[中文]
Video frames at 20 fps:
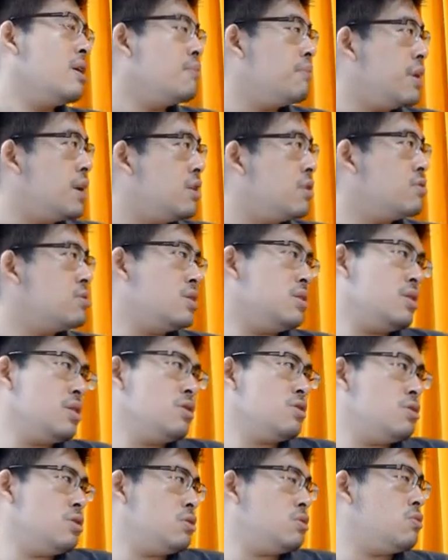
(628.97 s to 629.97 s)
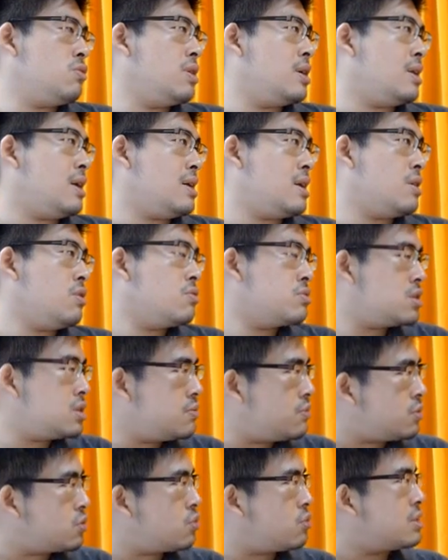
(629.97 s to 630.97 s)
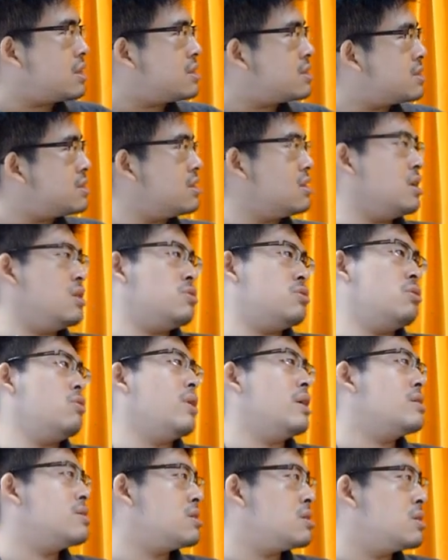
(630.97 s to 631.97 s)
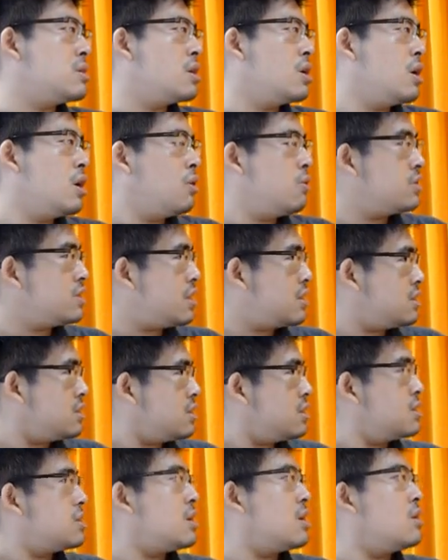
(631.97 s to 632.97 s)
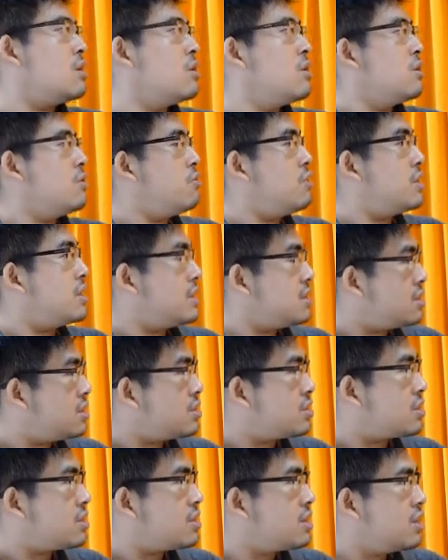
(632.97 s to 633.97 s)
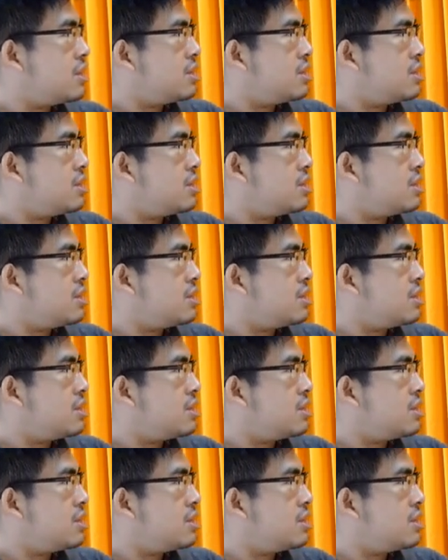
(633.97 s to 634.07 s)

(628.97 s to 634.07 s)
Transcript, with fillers: 美牛今天之所以大家用这么多的精力去关心，我想请教远山先生，